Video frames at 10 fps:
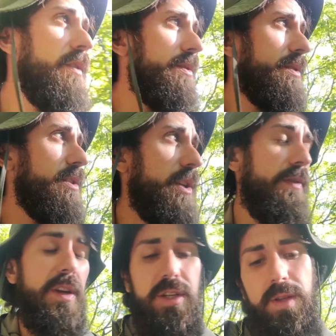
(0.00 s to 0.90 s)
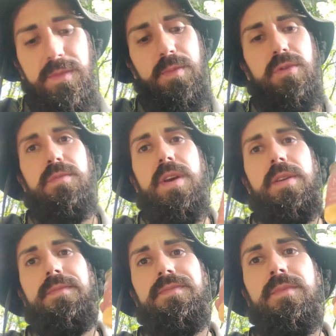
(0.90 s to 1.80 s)
en France, j'avais acheté un petit pot de
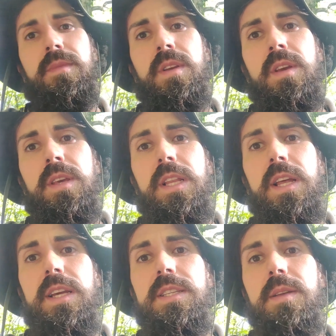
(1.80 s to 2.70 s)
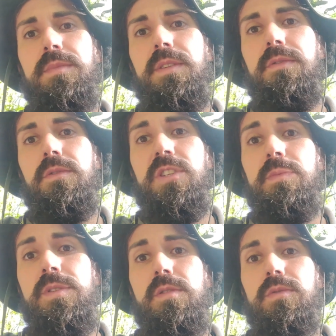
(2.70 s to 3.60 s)
miel. Il est resté un petit fond et
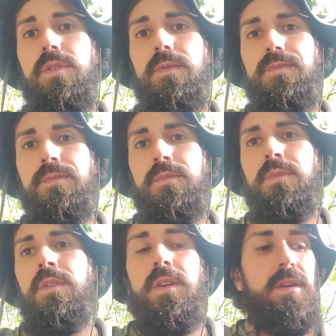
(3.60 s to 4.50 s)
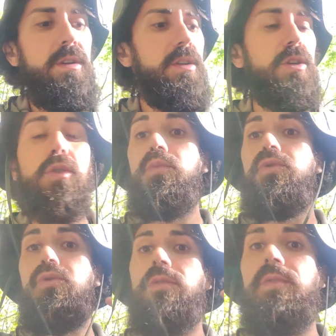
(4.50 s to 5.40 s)
j'ai mis de l'eau dedans. Je
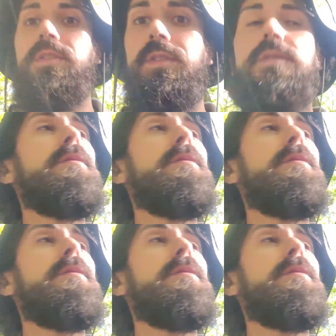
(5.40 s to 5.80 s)
remue tout en fait.